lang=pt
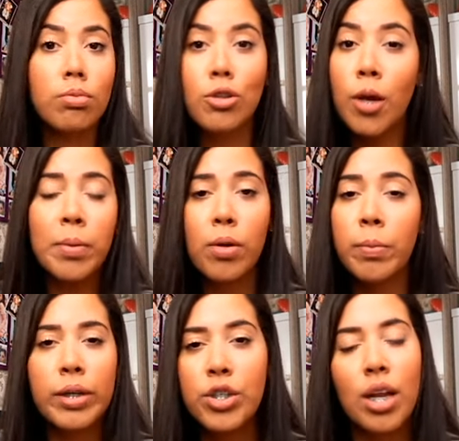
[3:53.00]
só para
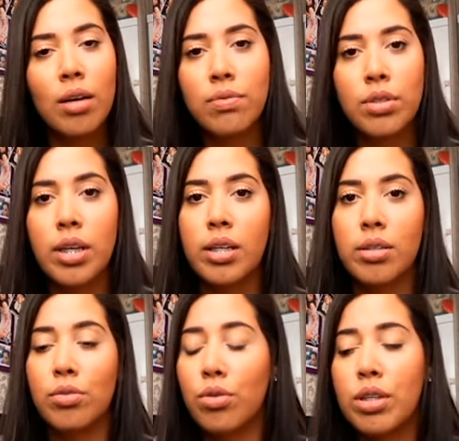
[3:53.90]
compartilhar com vocês.
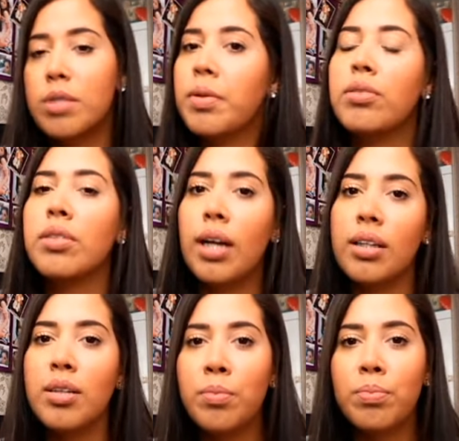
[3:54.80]
Eu não estou recebendo
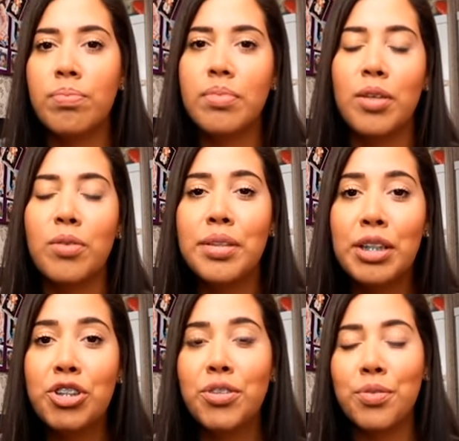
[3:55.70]
nada, nenhum
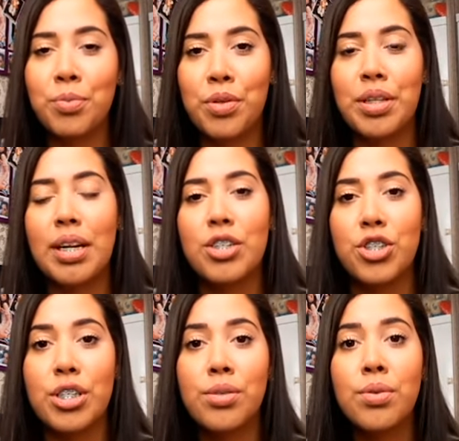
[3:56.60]
incentivo por trás
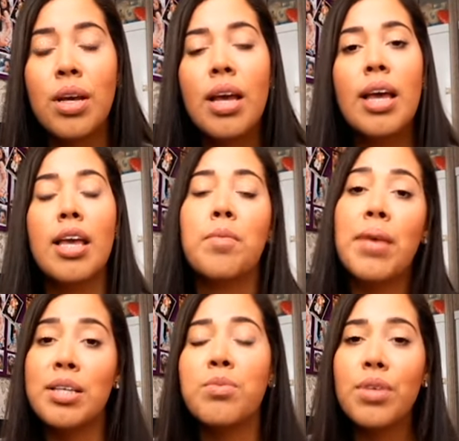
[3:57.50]
disso. E
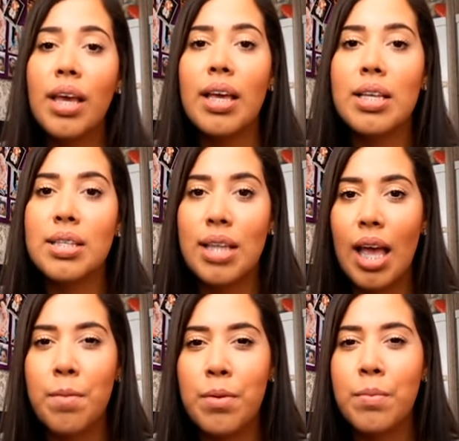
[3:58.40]
mesmo quem
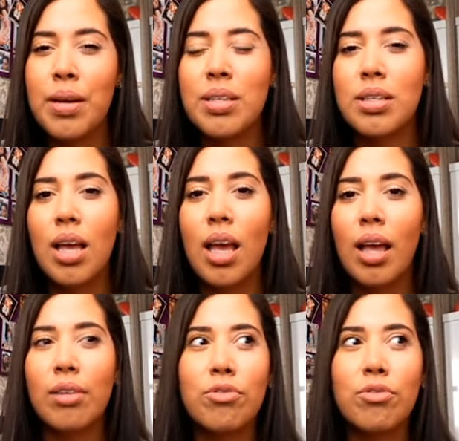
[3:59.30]
recebe, mas é